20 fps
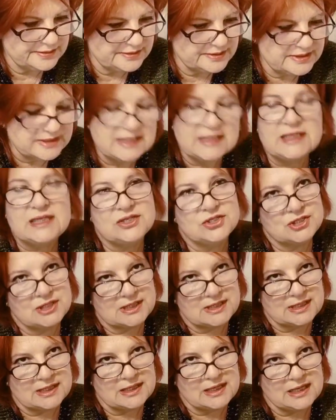zekice
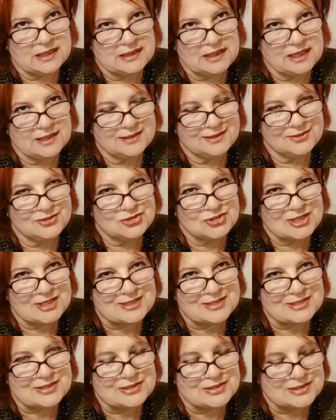kararlar
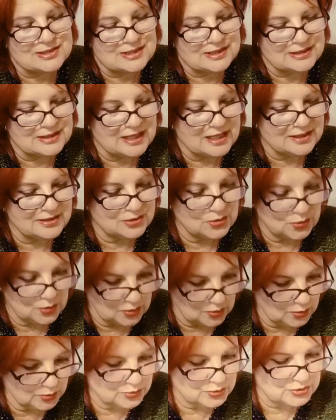alacaksınız. Zaten
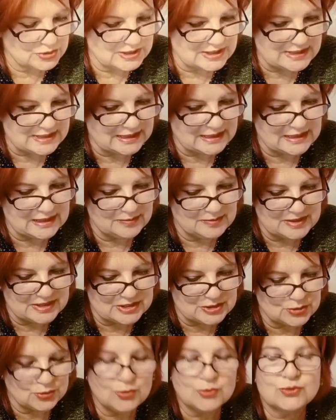oldukça zeki
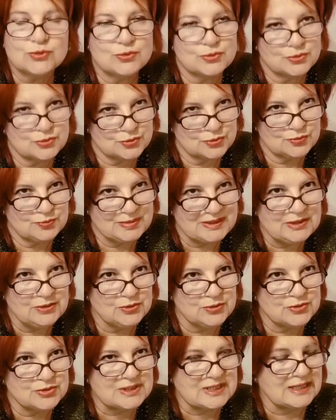birisi olduğunuzu
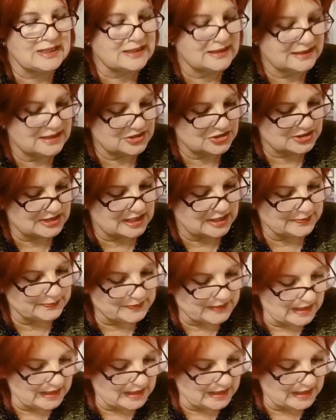biliyoruz arkadaşlar.